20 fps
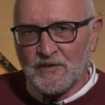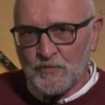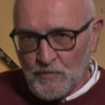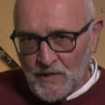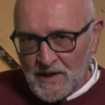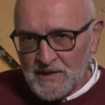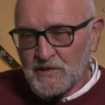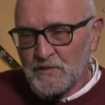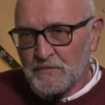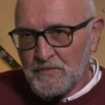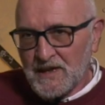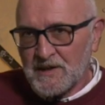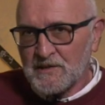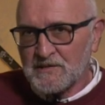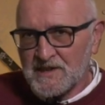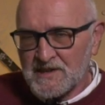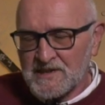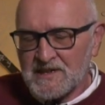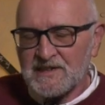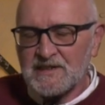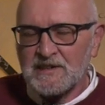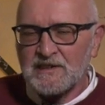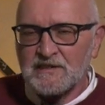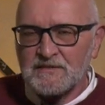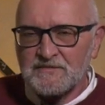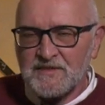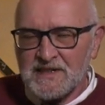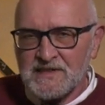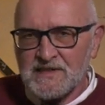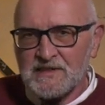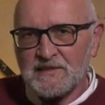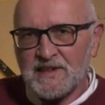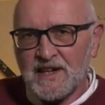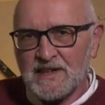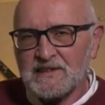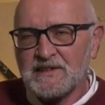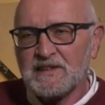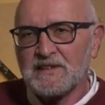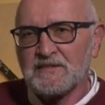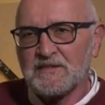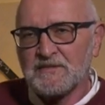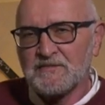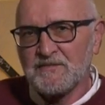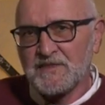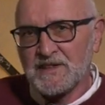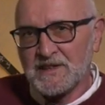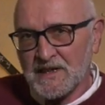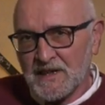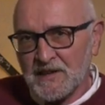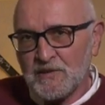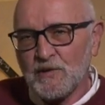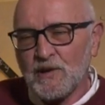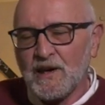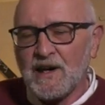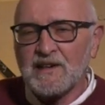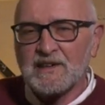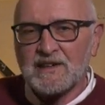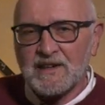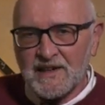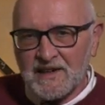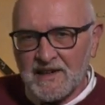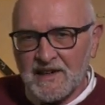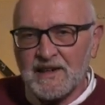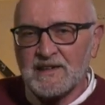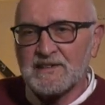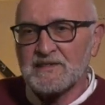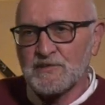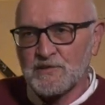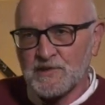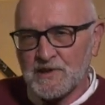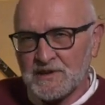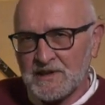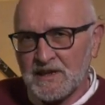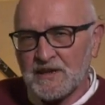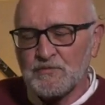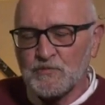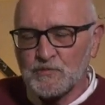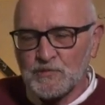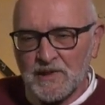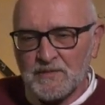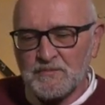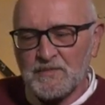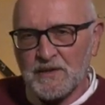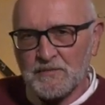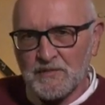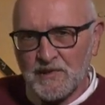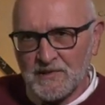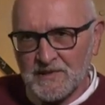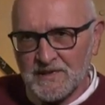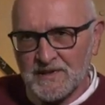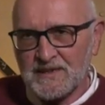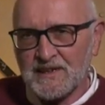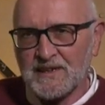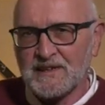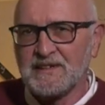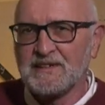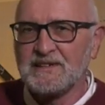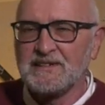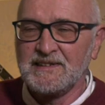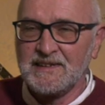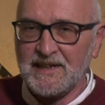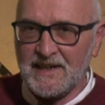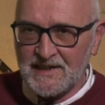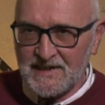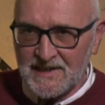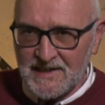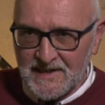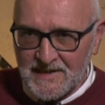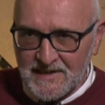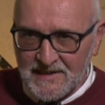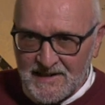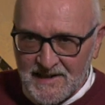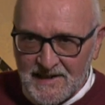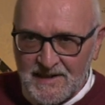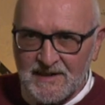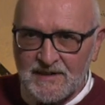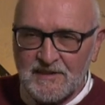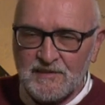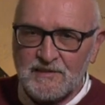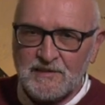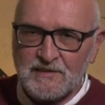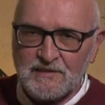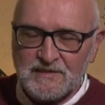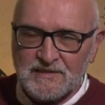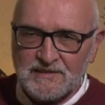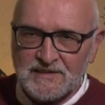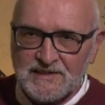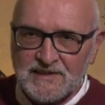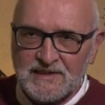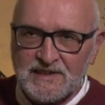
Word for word: Quando parlo di centri convenzionati vi dico anche che Società Venuta Piemonte nell'interno